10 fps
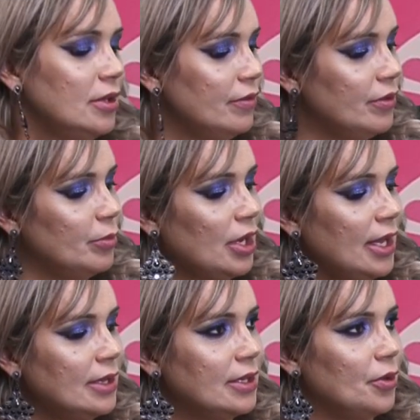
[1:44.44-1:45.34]
Então vamos
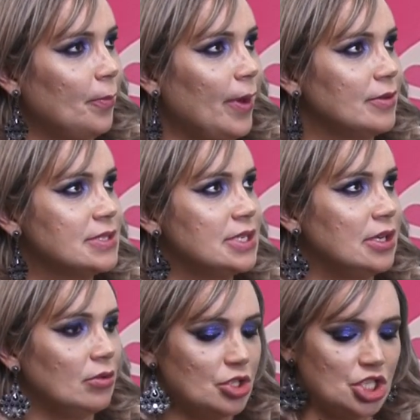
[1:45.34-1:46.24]
lá então para o
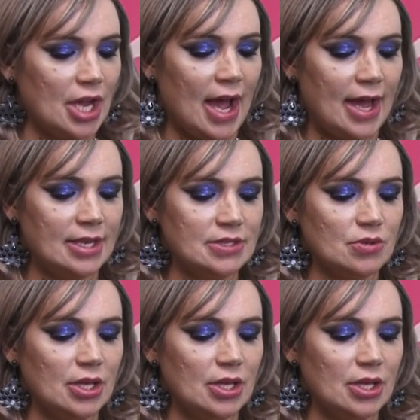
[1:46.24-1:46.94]
signo de Ares.